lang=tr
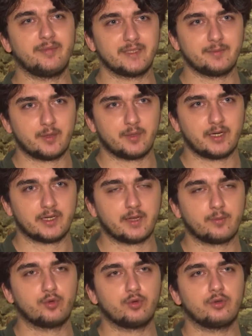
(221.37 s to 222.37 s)
Bizimle
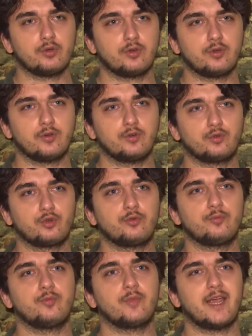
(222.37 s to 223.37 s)
birlikte bu
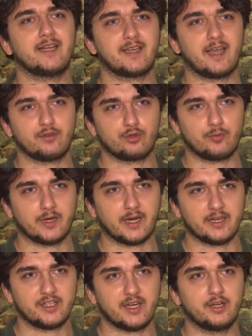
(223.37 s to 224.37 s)
durum etken duruma geçti.